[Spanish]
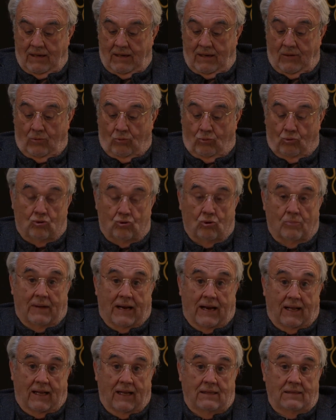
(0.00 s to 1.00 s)
incluso
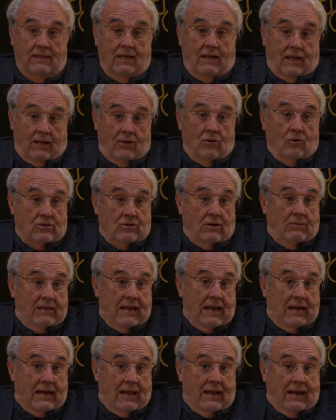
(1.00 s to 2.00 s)
para gente que no
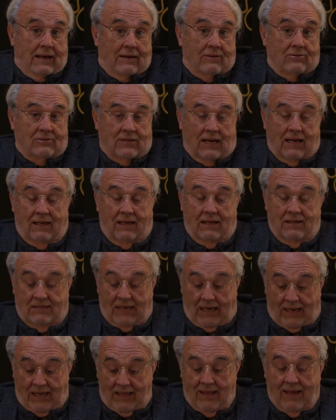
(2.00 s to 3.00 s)
sabía leer, o sea, que
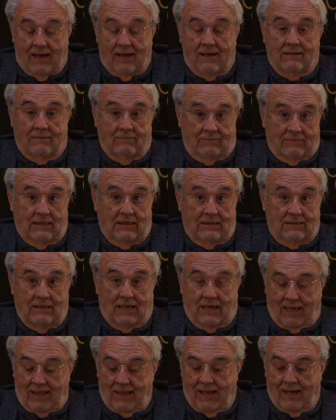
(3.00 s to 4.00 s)
enseguida
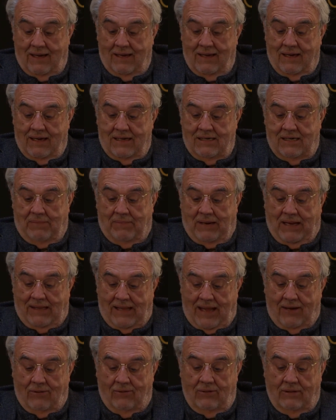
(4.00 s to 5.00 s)
enseguida se
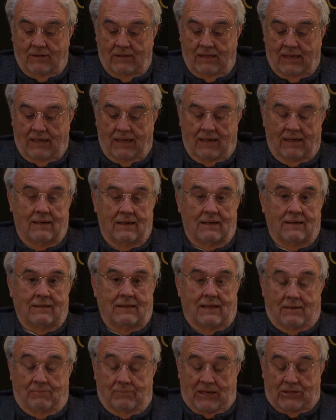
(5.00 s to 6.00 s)
prendaron del,
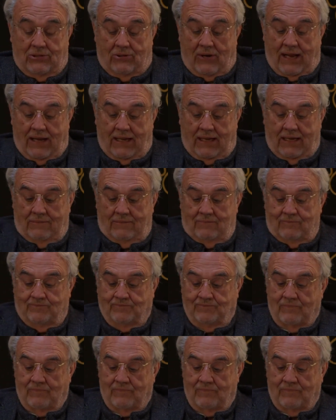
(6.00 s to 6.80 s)
personaje.